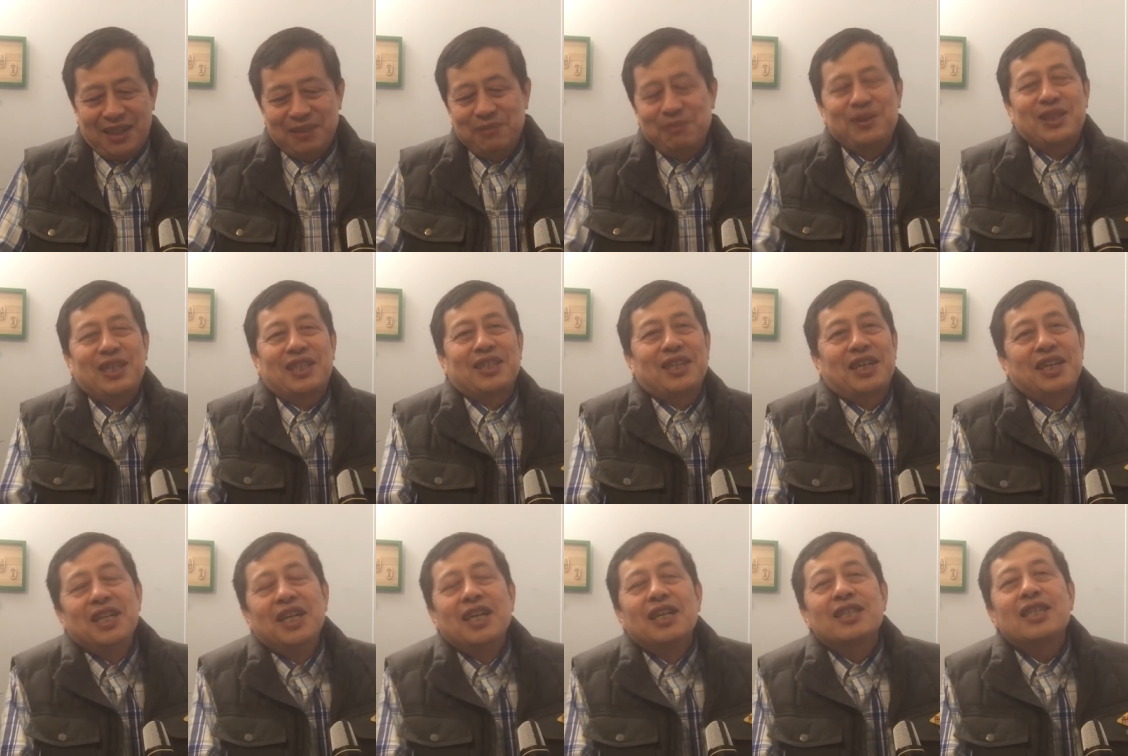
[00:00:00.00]
我们讲
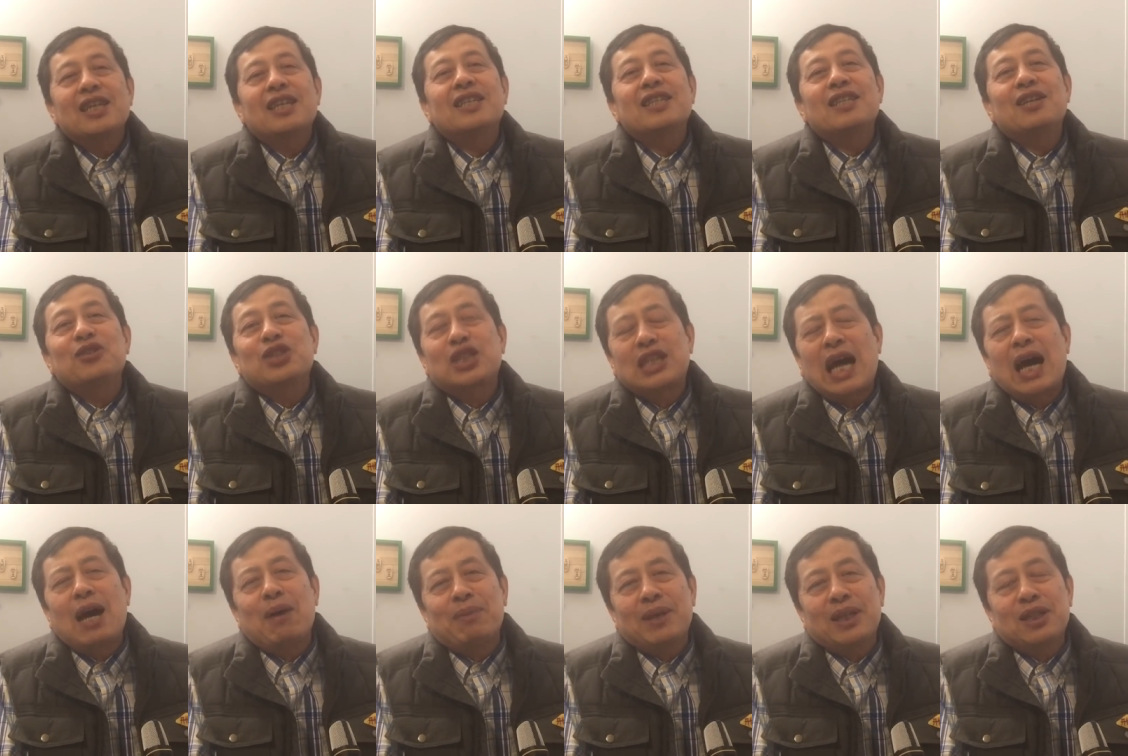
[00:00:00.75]
到，这就
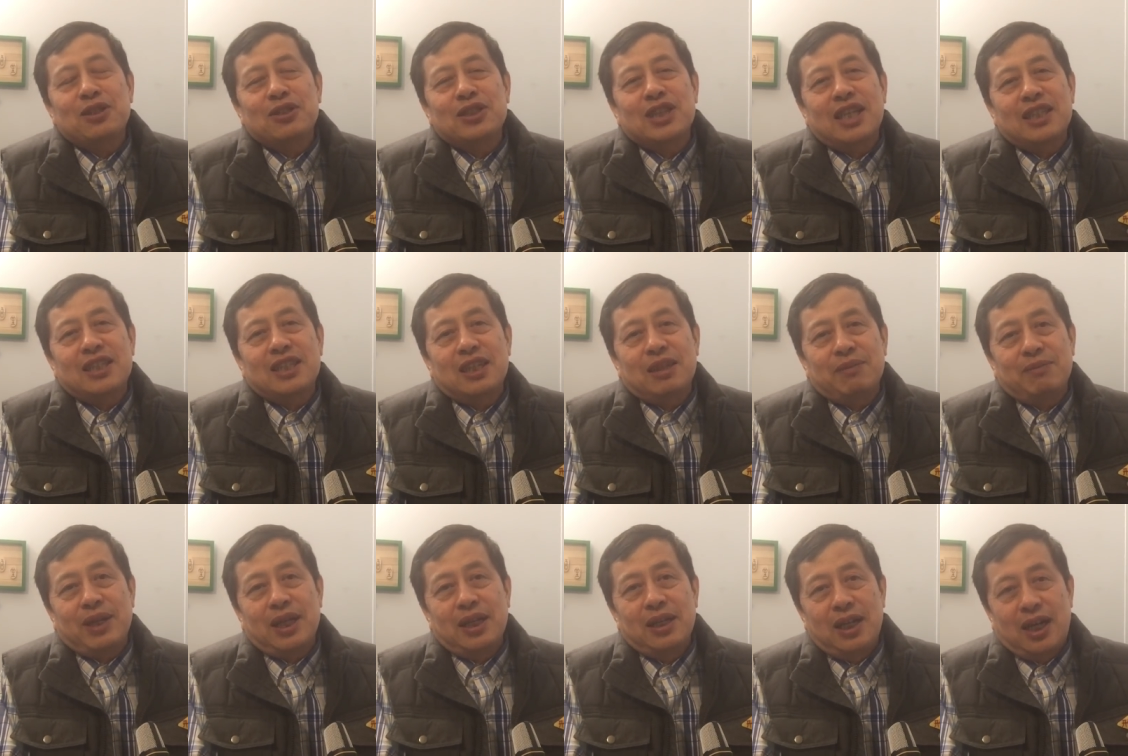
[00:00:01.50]
差别就在这
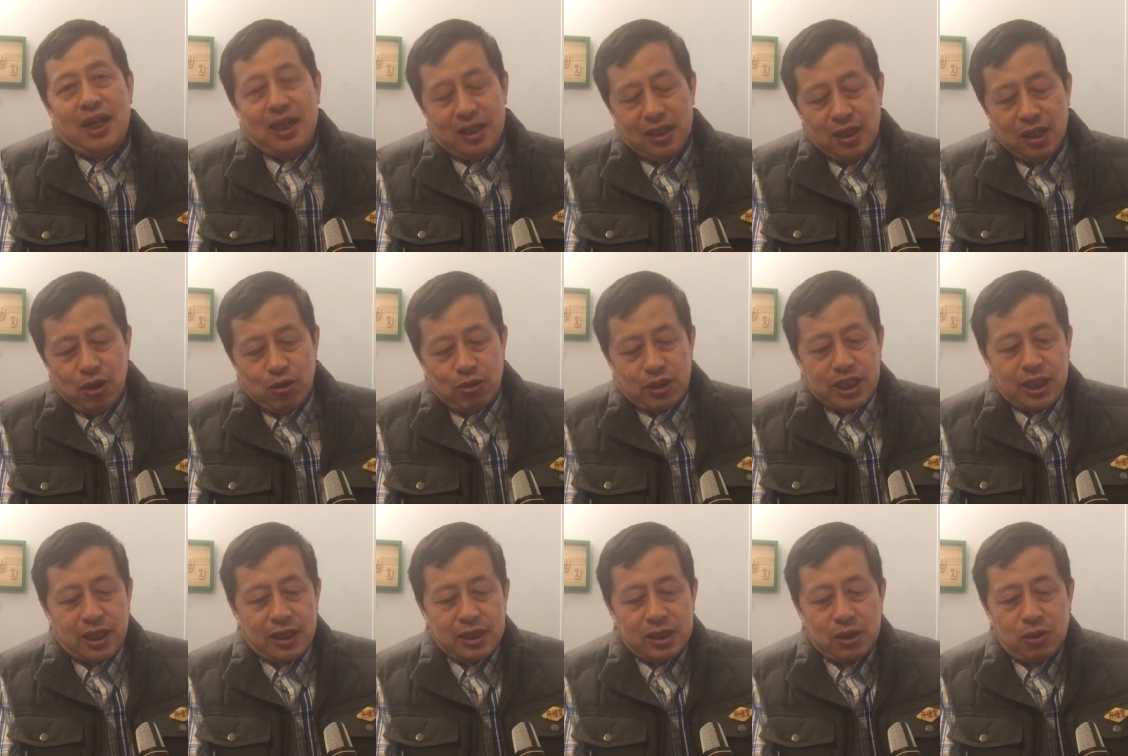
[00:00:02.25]
里面啊。我
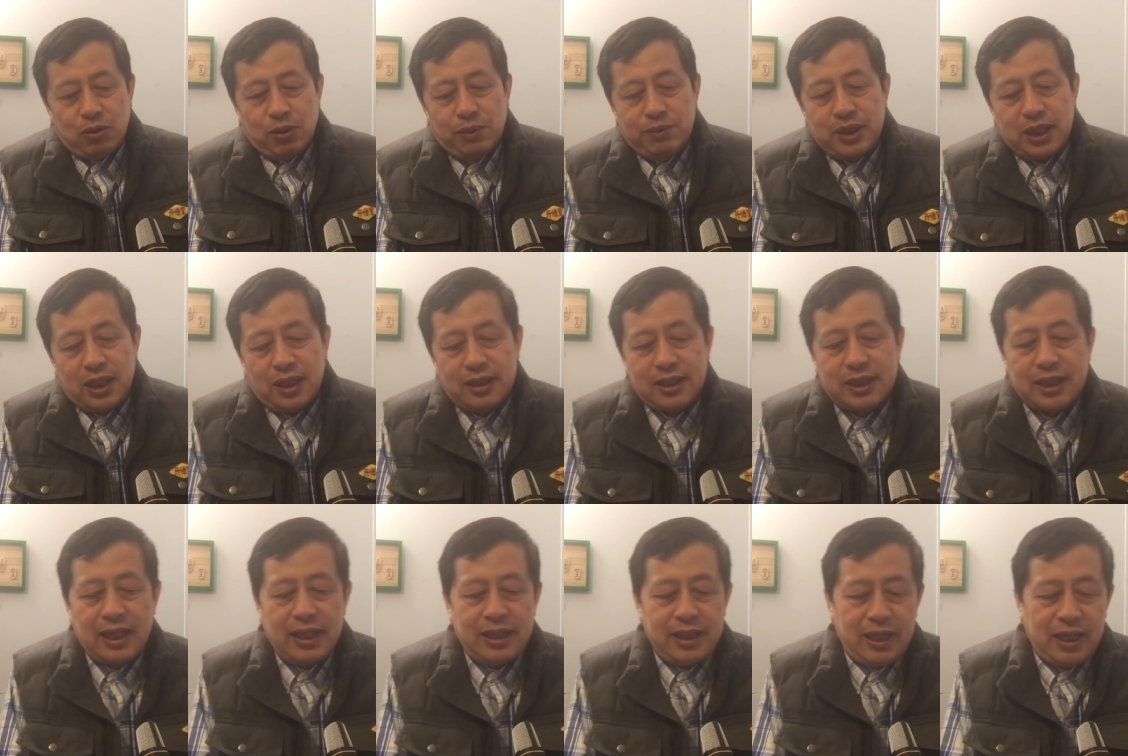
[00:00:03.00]
相信我们这样
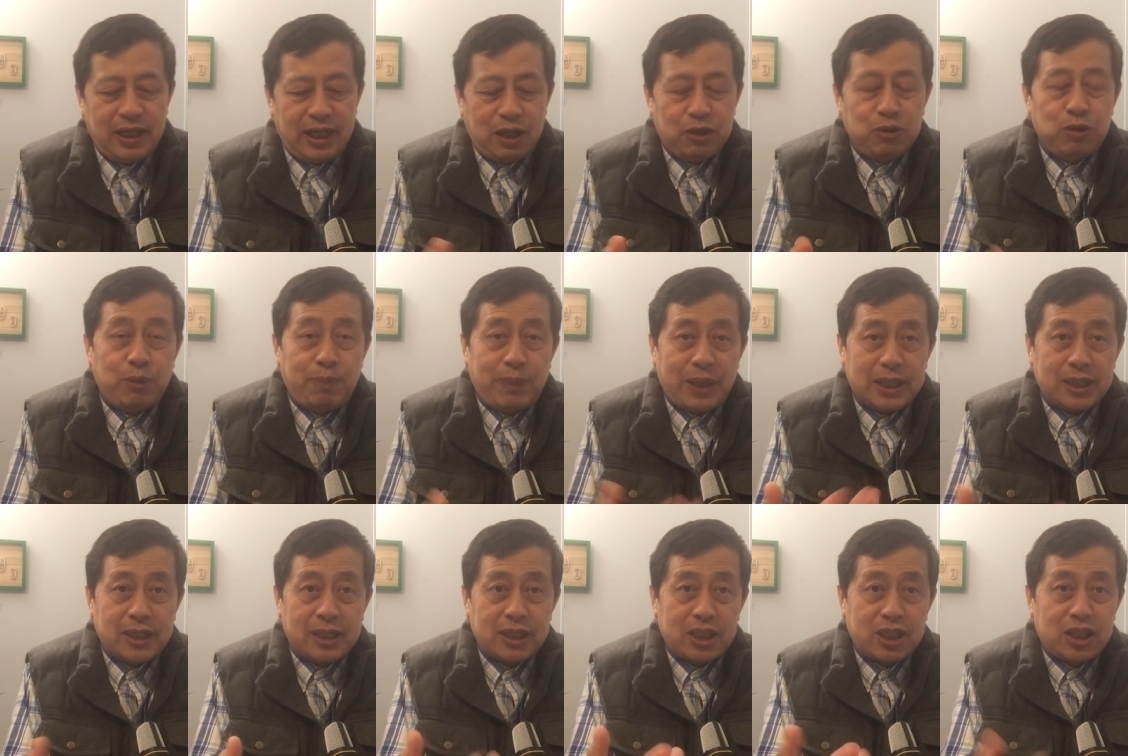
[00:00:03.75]
三言两语
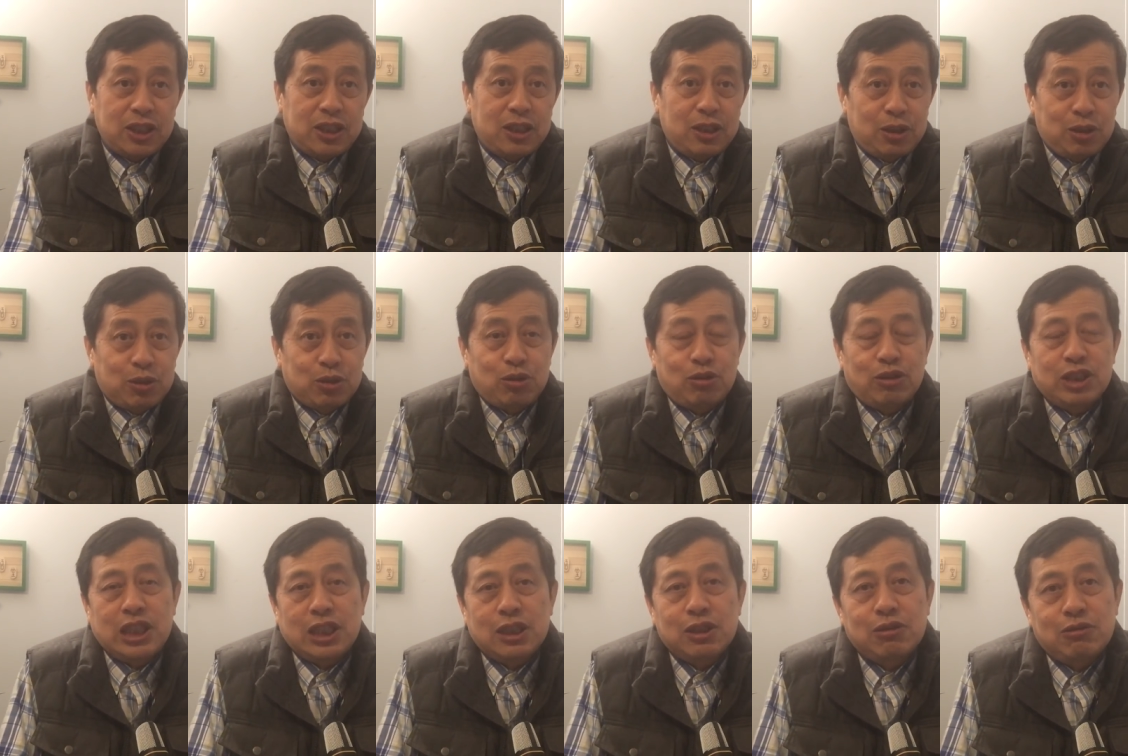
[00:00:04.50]
把这个事情就
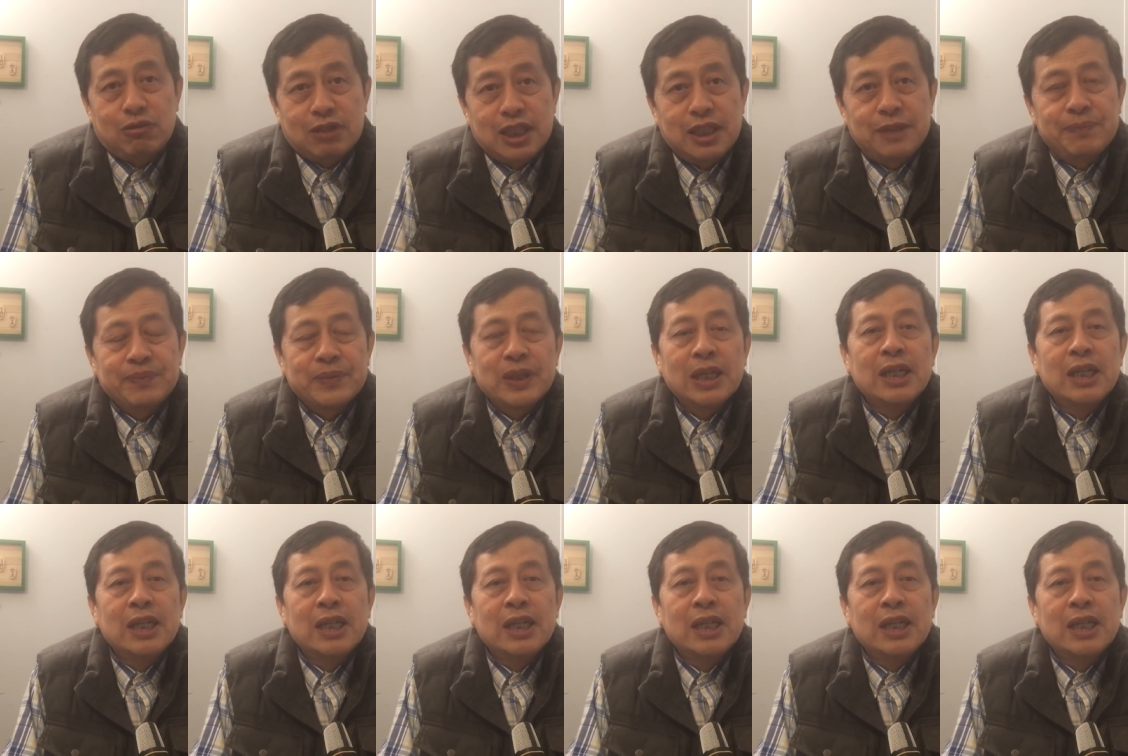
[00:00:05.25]
说清楚了，